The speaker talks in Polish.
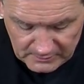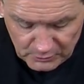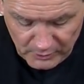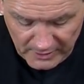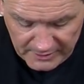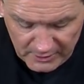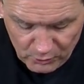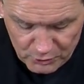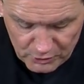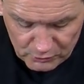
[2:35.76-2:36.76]
Gdy do
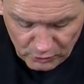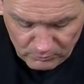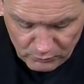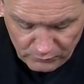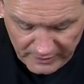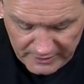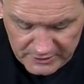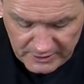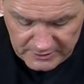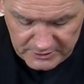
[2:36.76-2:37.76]
jakiegoś domu
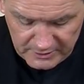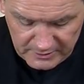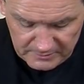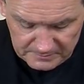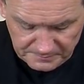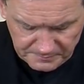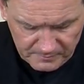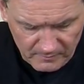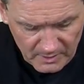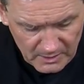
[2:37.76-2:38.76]
wejdziecie,
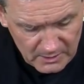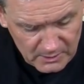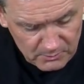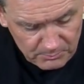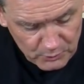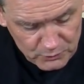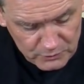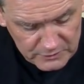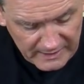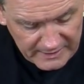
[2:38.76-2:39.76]

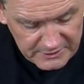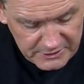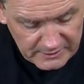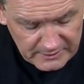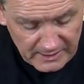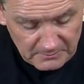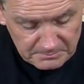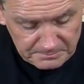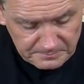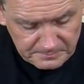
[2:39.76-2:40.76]
pozostańcie tam
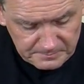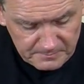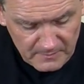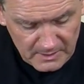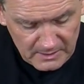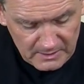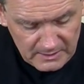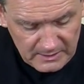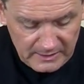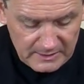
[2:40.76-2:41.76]

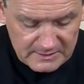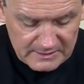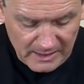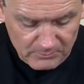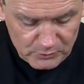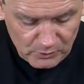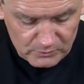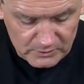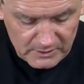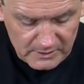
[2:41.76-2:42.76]
i
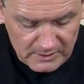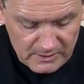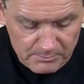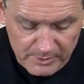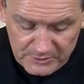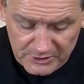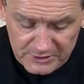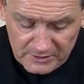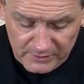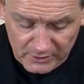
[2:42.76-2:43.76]
stamtąd
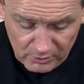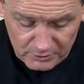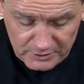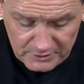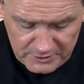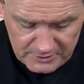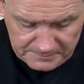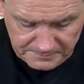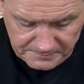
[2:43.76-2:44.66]
będziecie wychodzić.